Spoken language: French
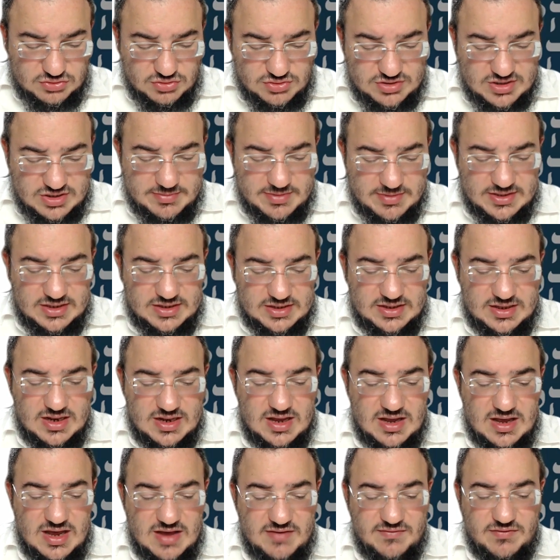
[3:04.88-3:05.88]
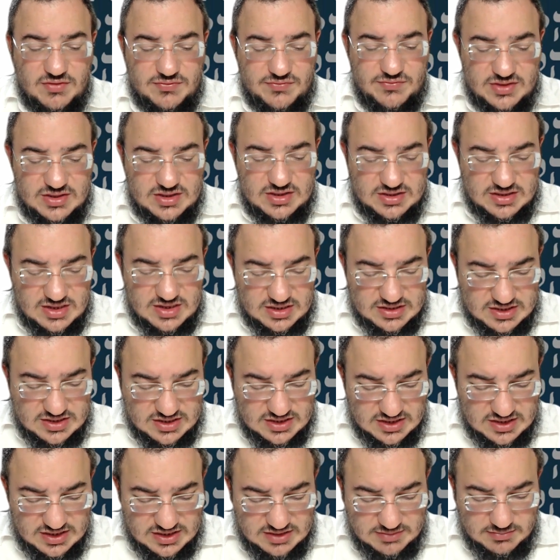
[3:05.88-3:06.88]
Kodem Anetila. Avant de faire Anetila
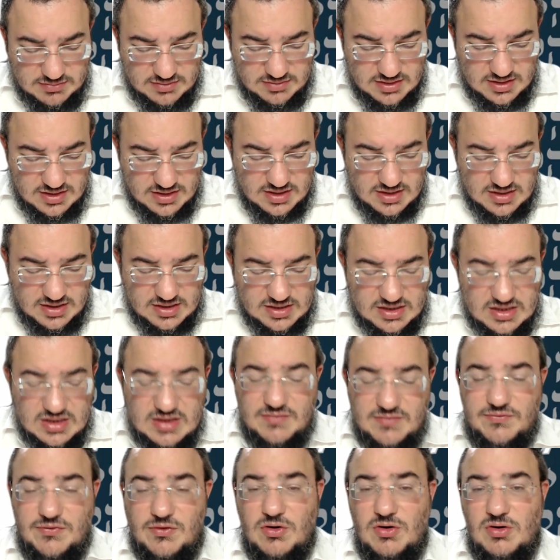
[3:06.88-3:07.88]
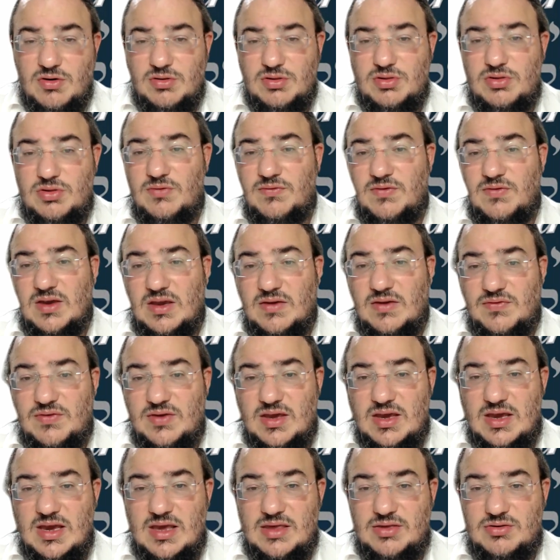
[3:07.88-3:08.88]
Tiadaim, il faut se
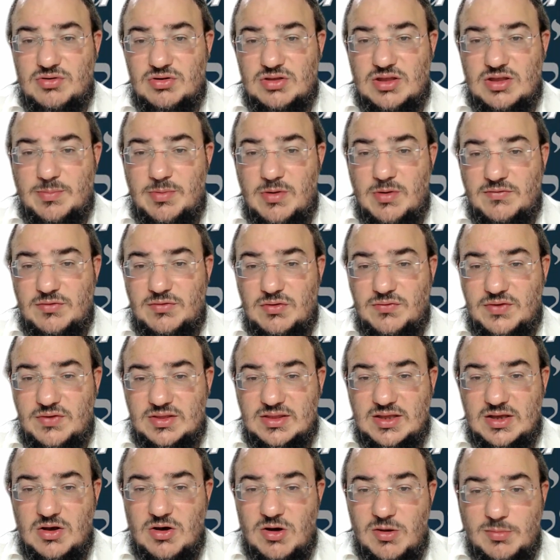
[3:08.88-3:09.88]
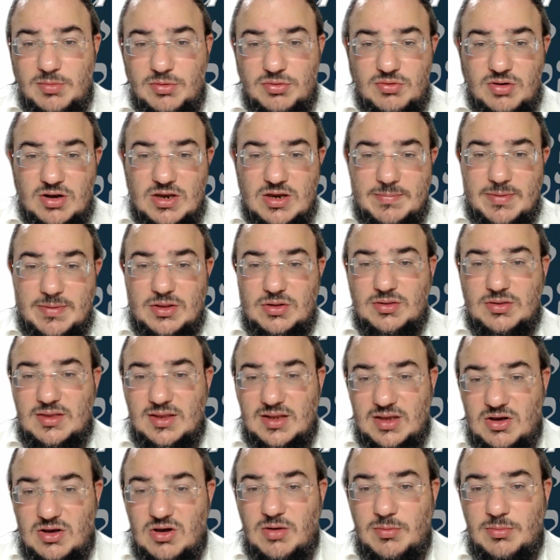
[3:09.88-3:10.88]
vérifier est-ce que tu n'as pas envie de faire tes grands besoins Lipanot, c'est
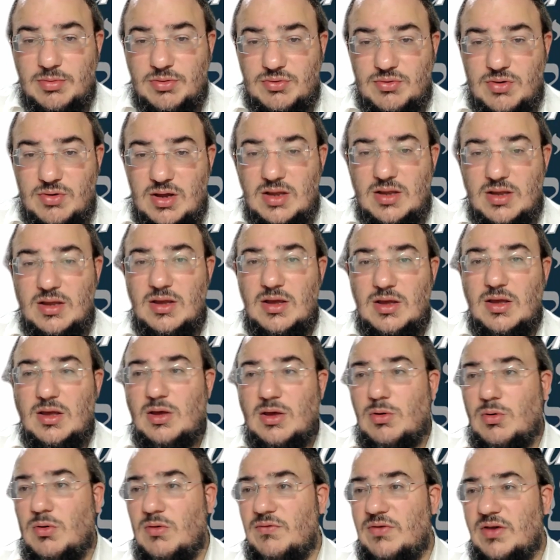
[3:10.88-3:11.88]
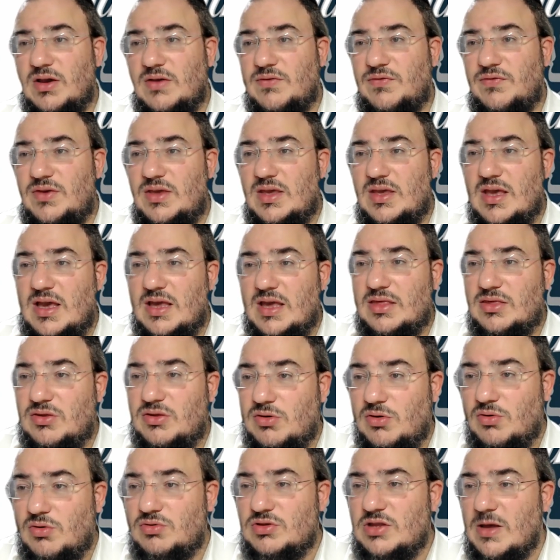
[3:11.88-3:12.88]
les grands besoins. On vérifie est-ce
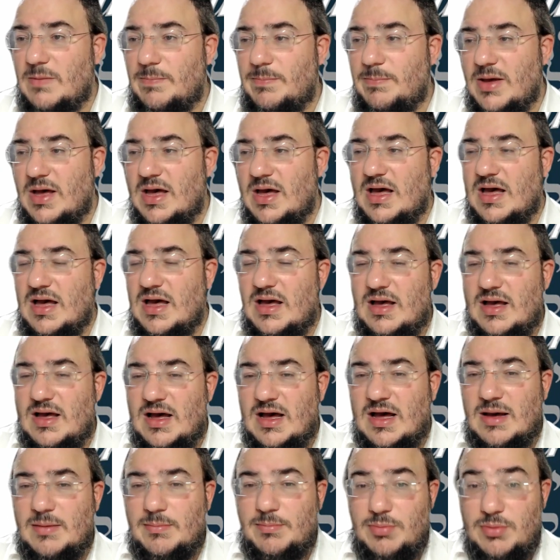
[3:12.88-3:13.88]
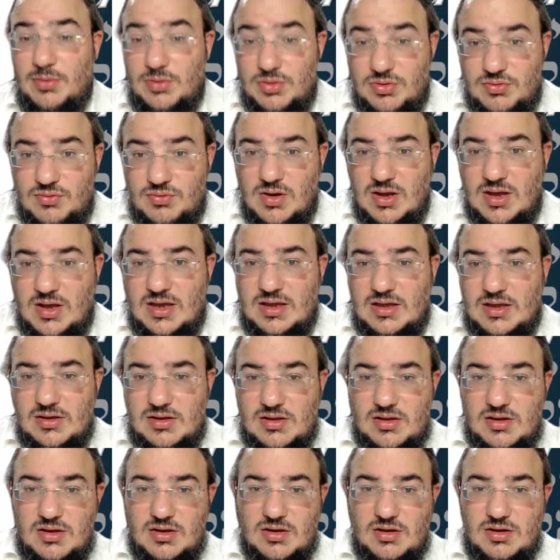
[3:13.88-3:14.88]
qu'on n'a pas un besoin
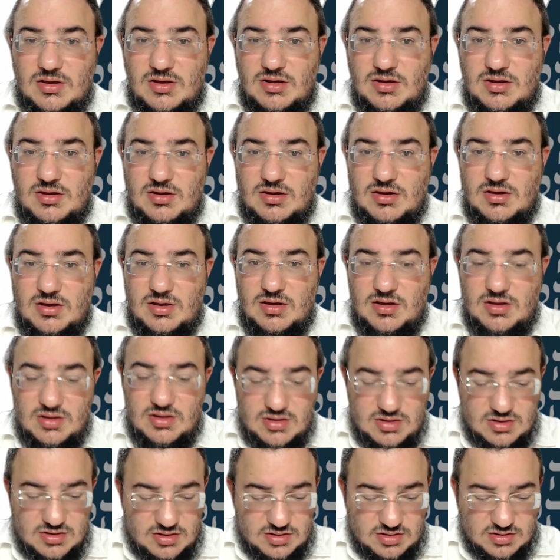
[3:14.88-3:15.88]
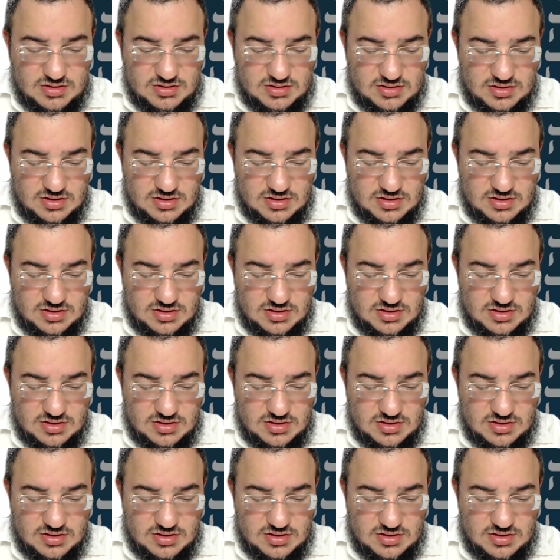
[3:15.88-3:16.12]
euh,